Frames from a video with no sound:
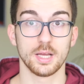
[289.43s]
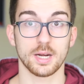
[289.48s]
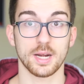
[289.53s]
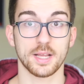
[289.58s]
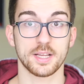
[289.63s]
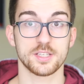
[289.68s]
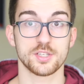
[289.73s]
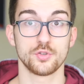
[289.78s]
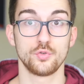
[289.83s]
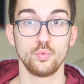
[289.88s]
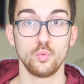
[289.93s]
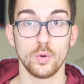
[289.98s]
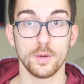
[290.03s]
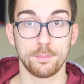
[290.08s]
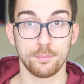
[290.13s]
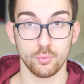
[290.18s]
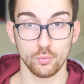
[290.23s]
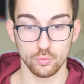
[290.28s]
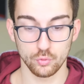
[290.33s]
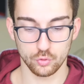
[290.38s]
Rex
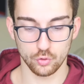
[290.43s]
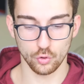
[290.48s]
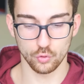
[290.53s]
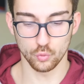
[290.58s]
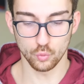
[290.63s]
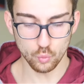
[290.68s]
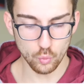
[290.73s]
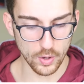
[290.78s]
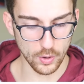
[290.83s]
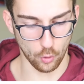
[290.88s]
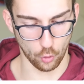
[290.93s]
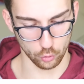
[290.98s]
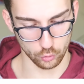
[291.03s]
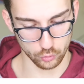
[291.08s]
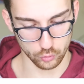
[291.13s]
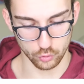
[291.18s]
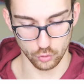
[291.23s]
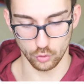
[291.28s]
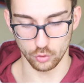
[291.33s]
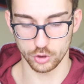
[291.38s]

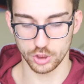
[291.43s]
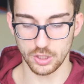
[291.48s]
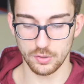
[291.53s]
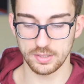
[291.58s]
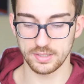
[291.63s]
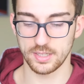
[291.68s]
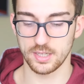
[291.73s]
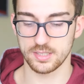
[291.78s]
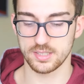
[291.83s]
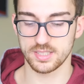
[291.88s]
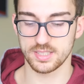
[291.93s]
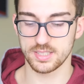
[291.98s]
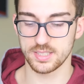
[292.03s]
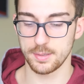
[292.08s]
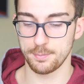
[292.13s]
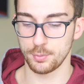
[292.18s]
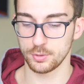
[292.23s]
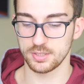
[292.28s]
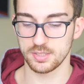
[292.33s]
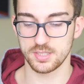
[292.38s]
2.28 Ciao Andrea,
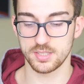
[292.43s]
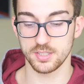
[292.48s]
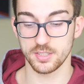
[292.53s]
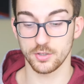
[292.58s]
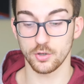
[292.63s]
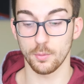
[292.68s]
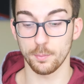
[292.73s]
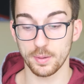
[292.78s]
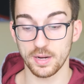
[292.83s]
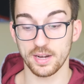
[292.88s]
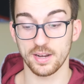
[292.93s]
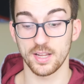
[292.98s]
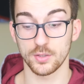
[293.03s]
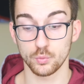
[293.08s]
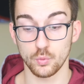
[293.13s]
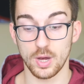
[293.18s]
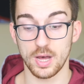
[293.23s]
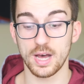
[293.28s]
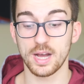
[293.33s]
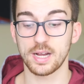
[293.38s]
se potessi ricomprare la
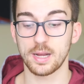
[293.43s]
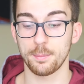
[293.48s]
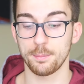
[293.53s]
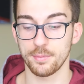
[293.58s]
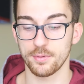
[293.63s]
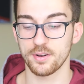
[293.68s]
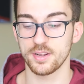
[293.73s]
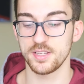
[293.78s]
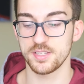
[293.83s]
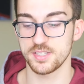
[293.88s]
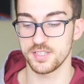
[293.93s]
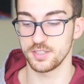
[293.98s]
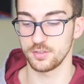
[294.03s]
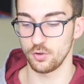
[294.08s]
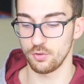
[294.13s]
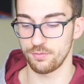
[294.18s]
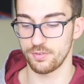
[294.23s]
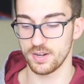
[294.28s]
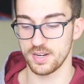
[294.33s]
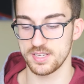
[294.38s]
tua HP
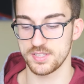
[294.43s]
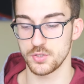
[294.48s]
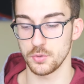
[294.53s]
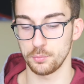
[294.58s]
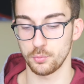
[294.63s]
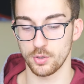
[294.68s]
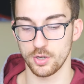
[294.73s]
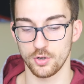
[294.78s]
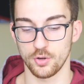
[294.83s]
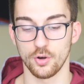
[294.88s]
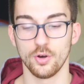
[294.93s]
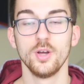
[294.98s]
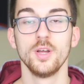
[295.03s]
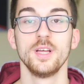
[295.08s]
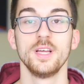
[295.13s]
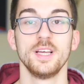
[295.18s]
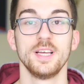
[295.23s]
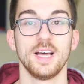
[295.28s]
Racing lo faresti oppure no?